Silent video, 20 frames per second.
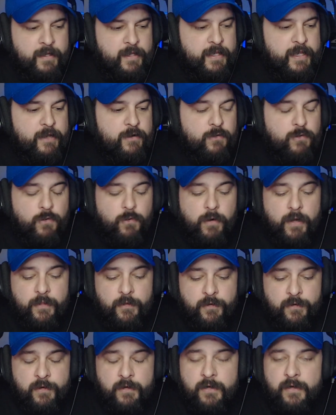Y era un
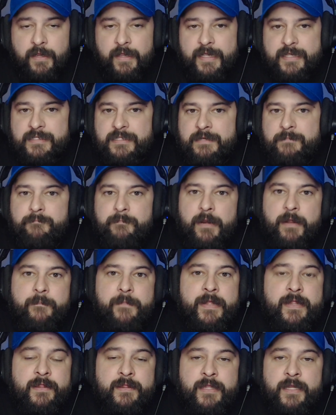jugador que
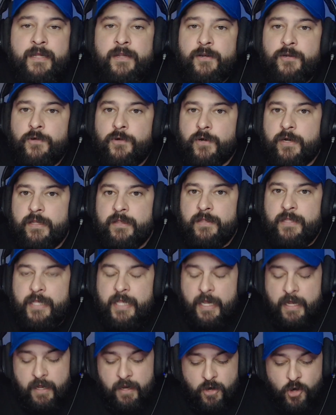simplemente no
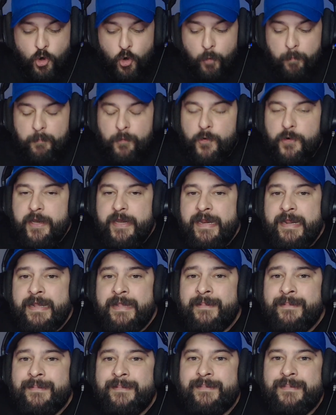rendía lo
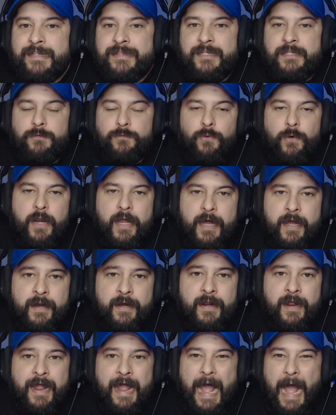ponían de
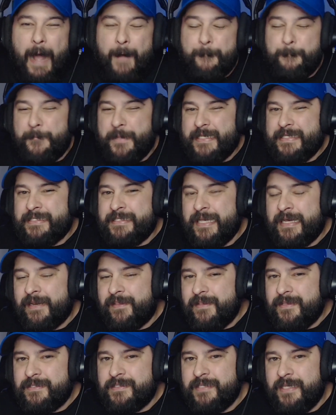titular a
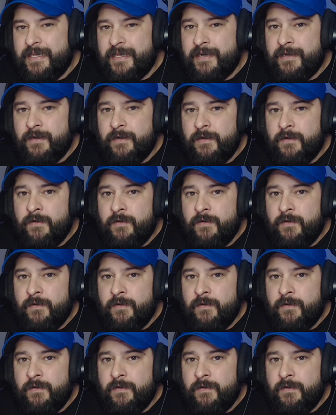pesar de ser